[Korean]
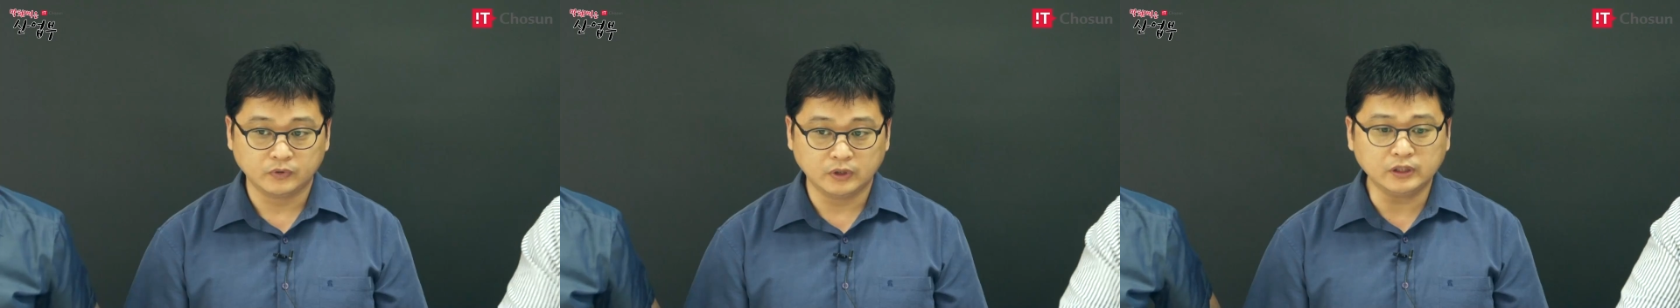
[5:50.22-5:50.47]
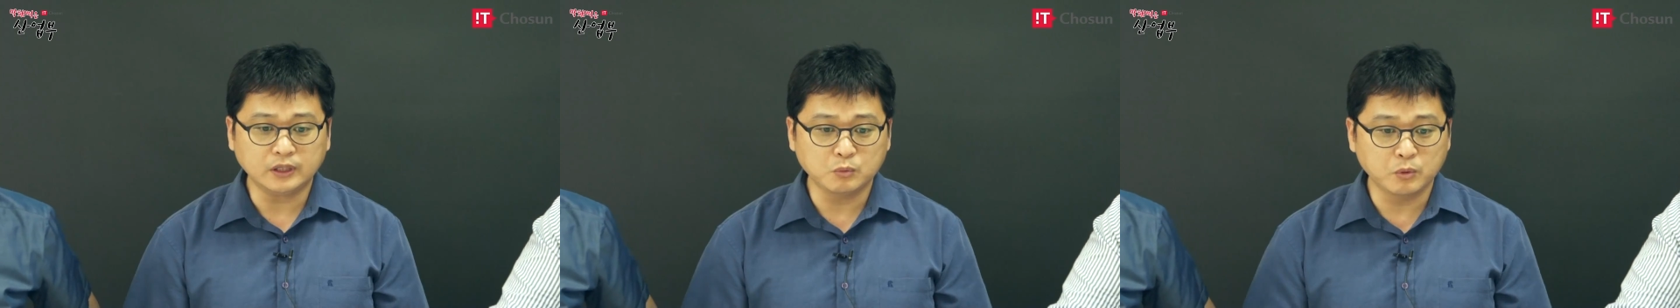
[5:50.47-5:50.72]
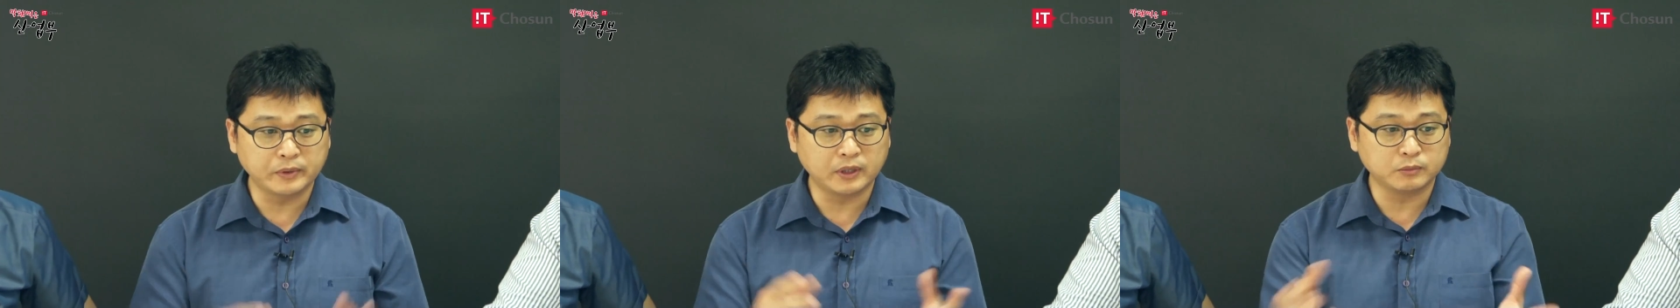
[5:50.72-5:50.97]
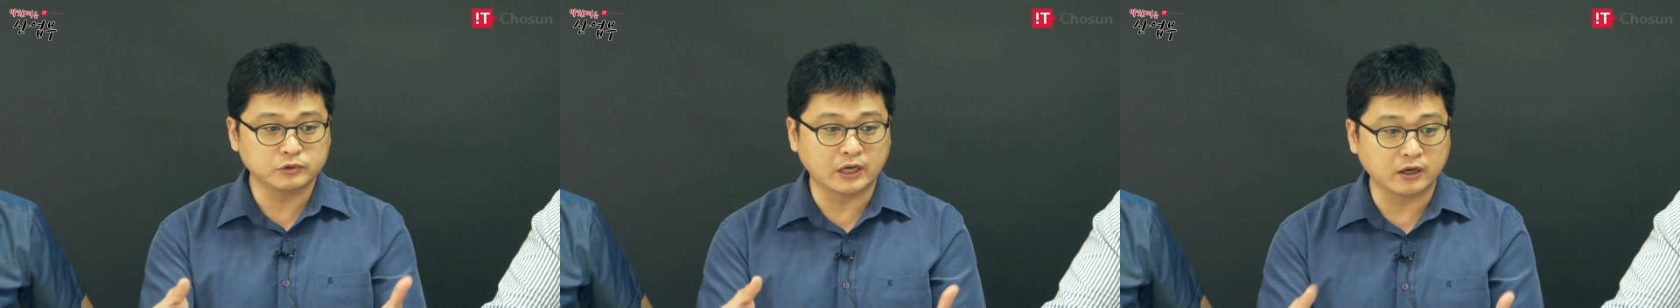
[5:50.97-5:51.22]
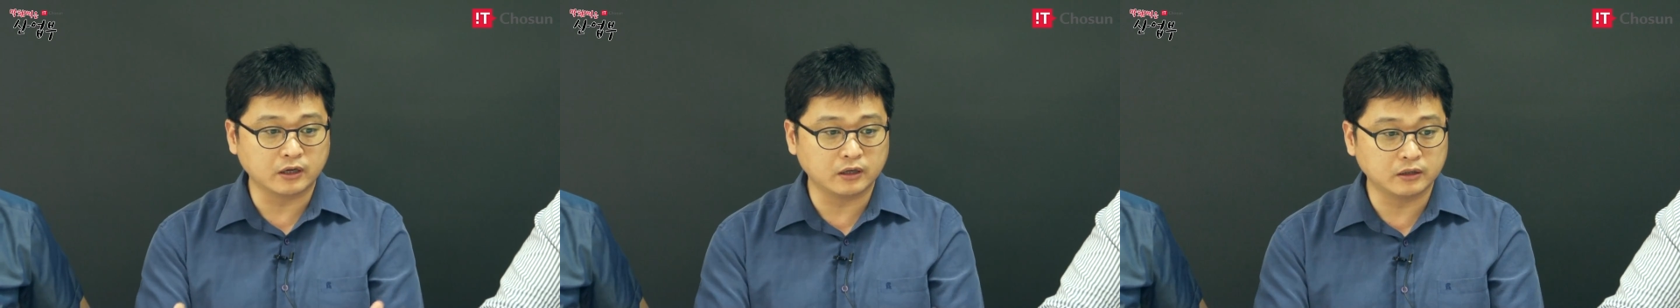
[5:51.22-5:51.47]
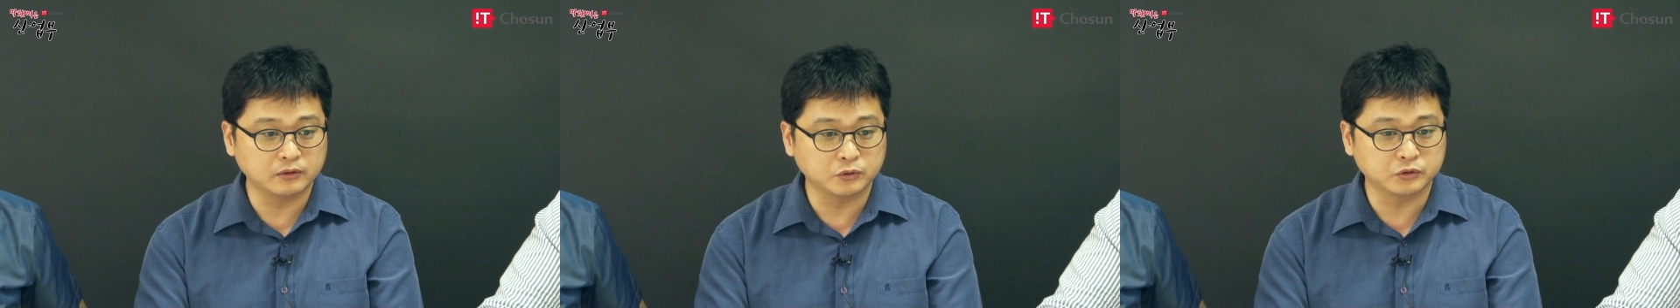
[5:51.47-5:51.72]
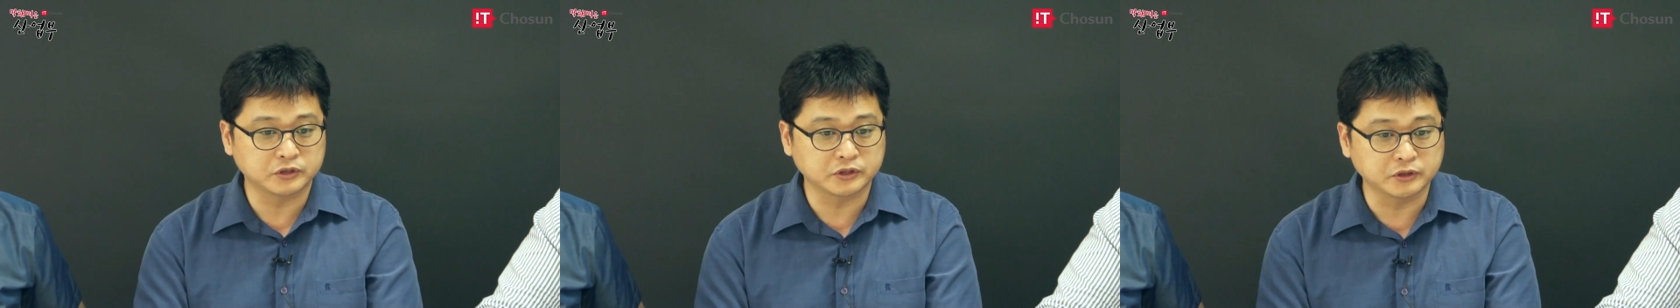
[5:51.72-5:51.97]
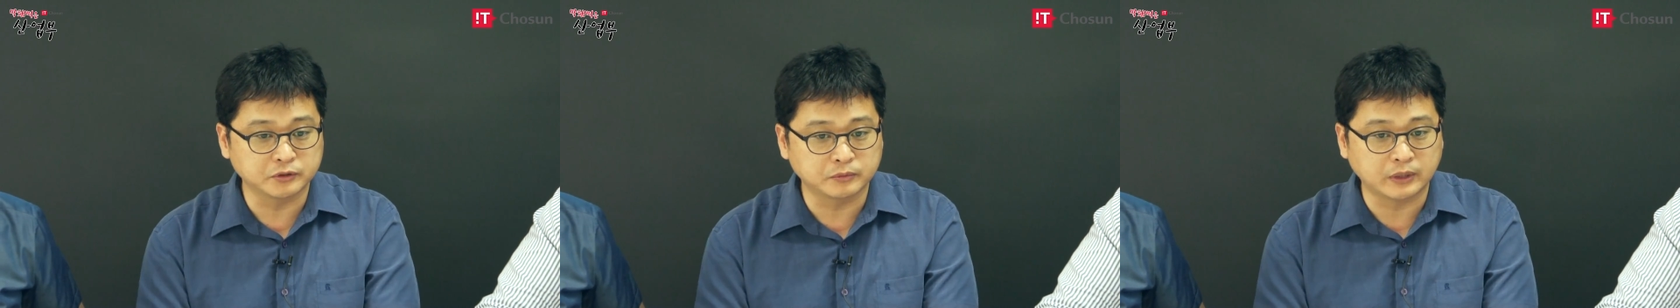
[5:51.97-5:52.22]
일단 뭐 미래부 장관도
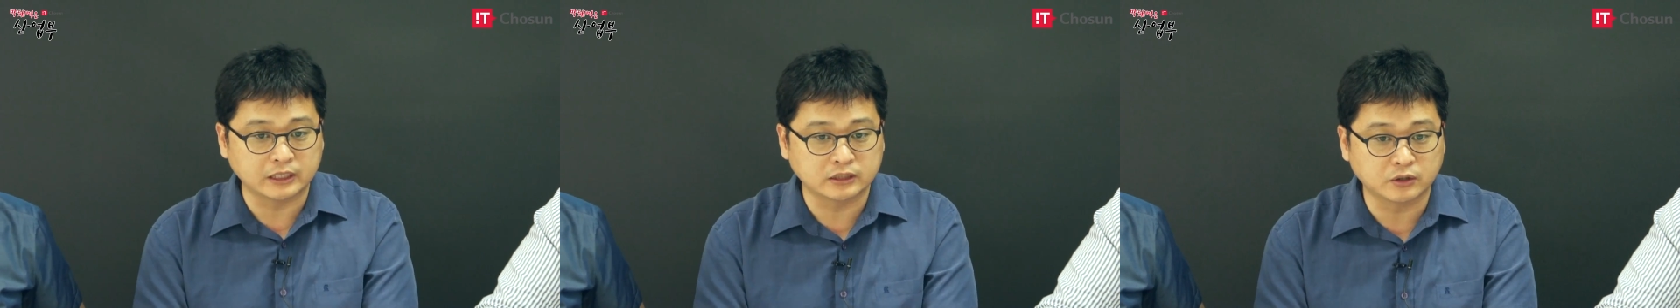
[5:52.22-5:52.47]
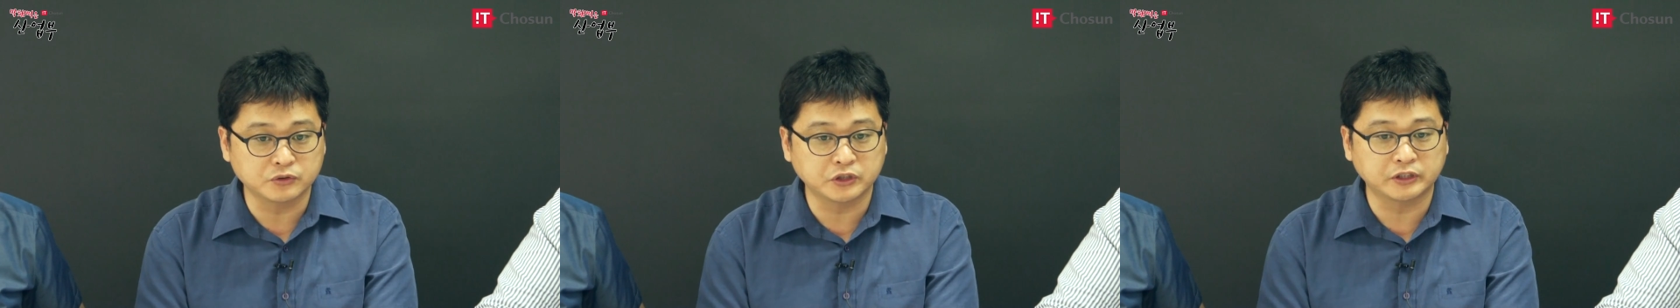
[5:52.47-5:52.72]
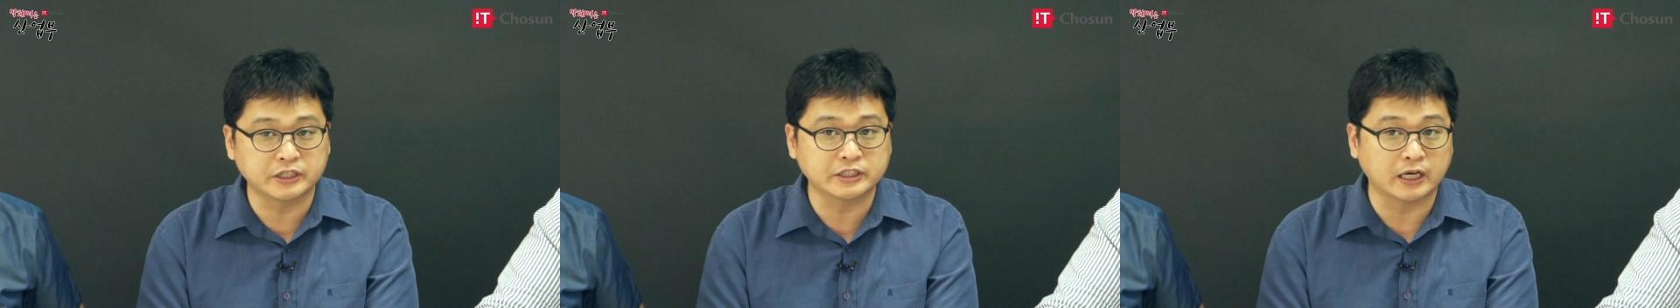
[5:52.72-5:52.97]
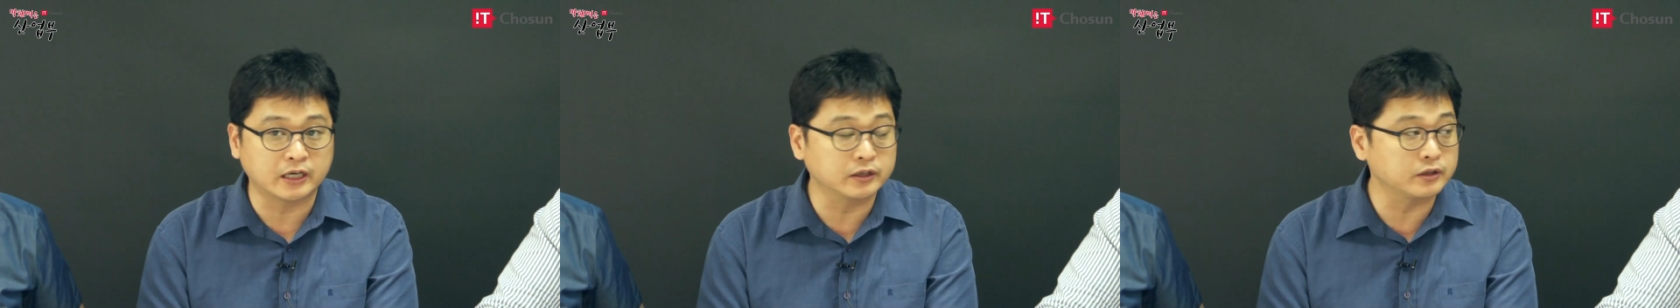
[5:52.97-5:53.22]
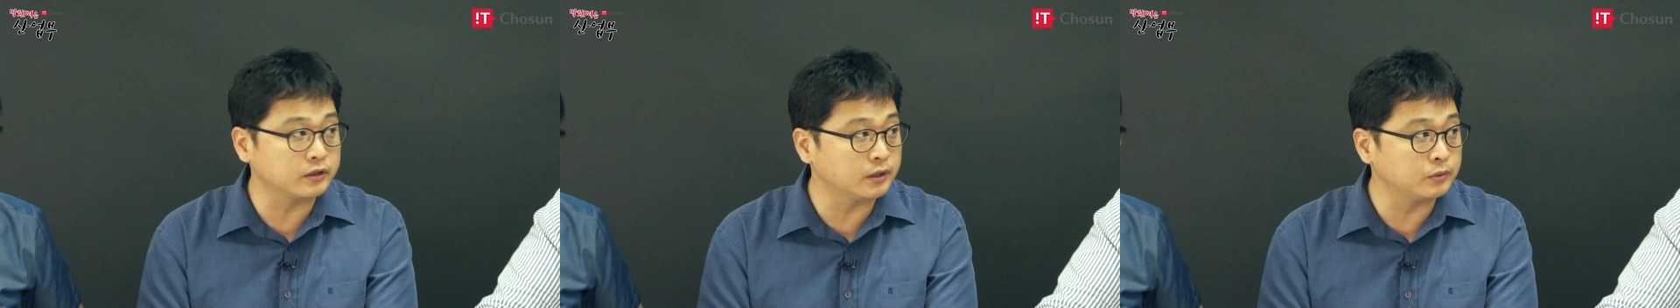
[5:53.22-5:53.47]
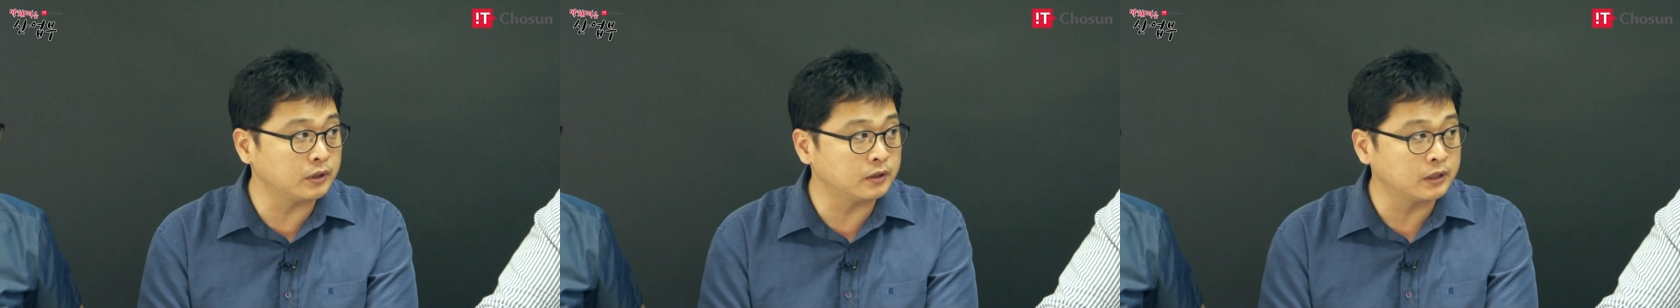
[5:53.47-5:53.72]
지금 아직 선정이 되지 않았기 때문에